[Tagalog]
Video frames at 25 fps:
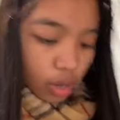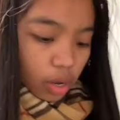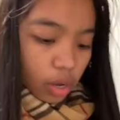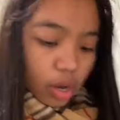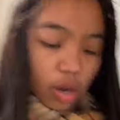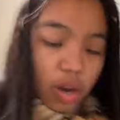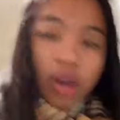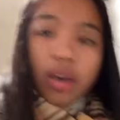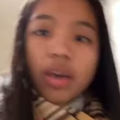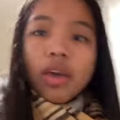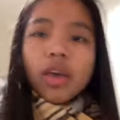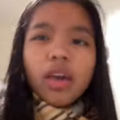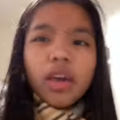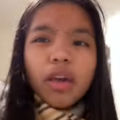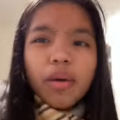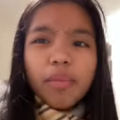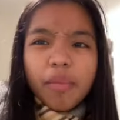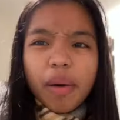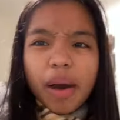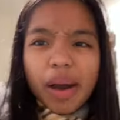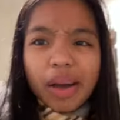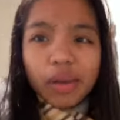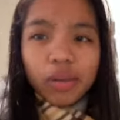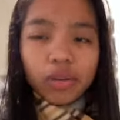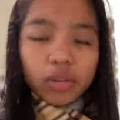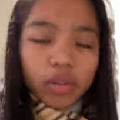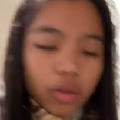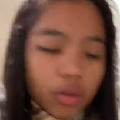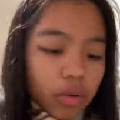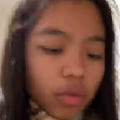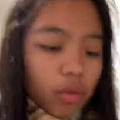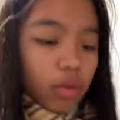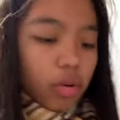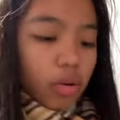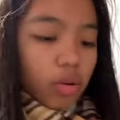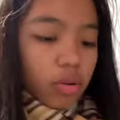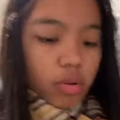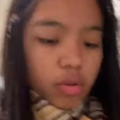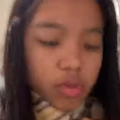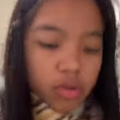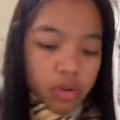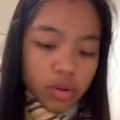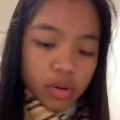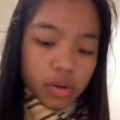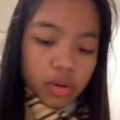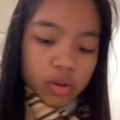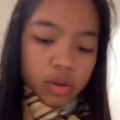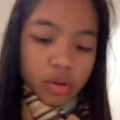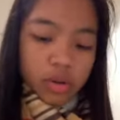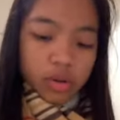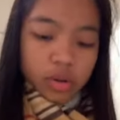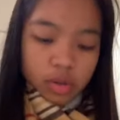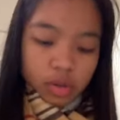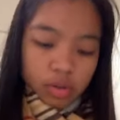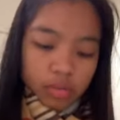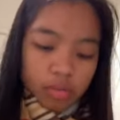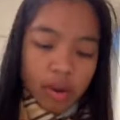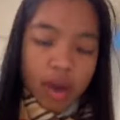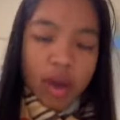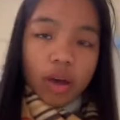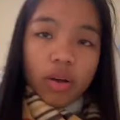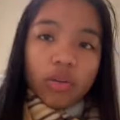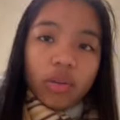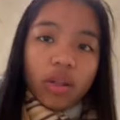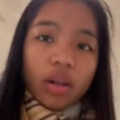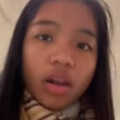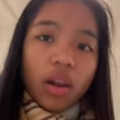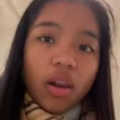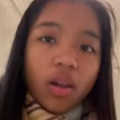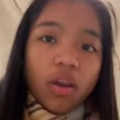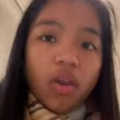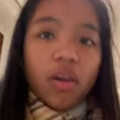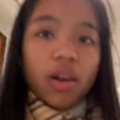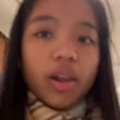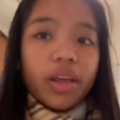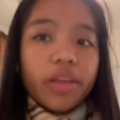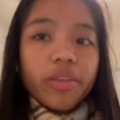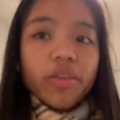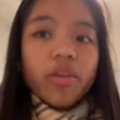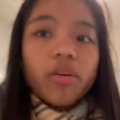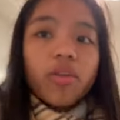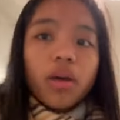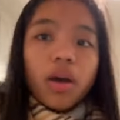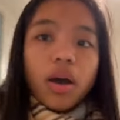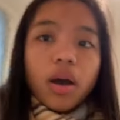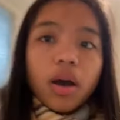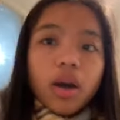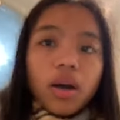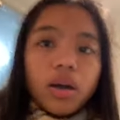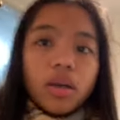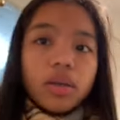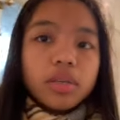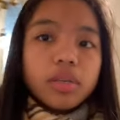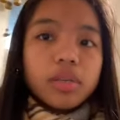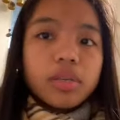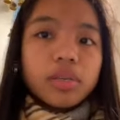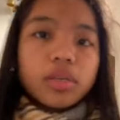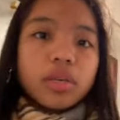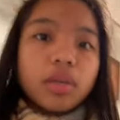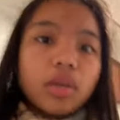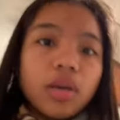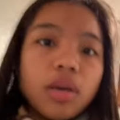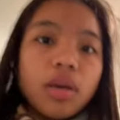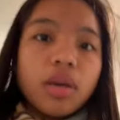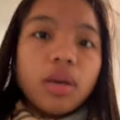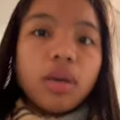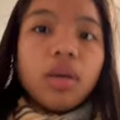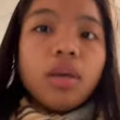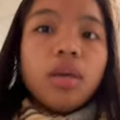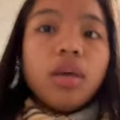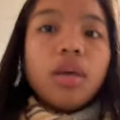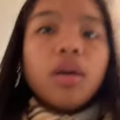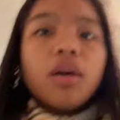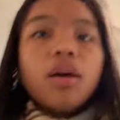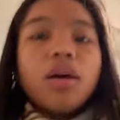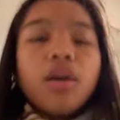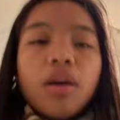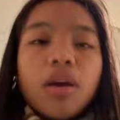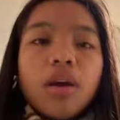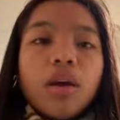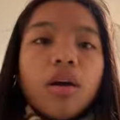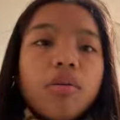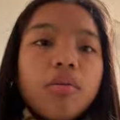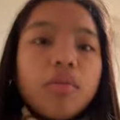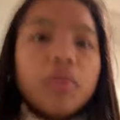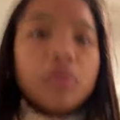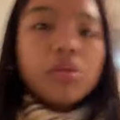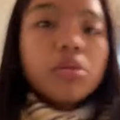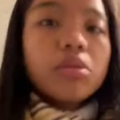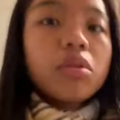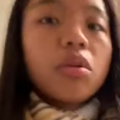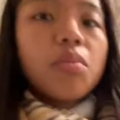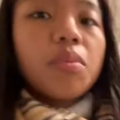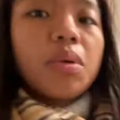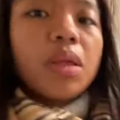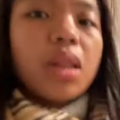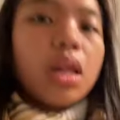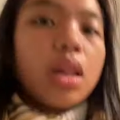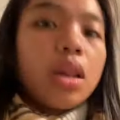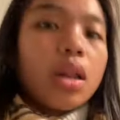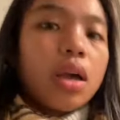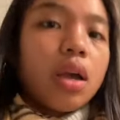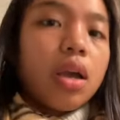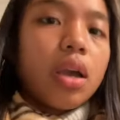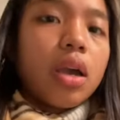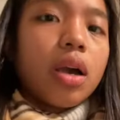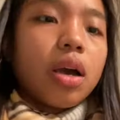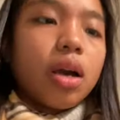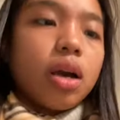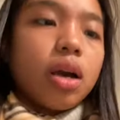Ay, pagod ako. Pagod ang lola nyo guys. Ako so, may lalagay ang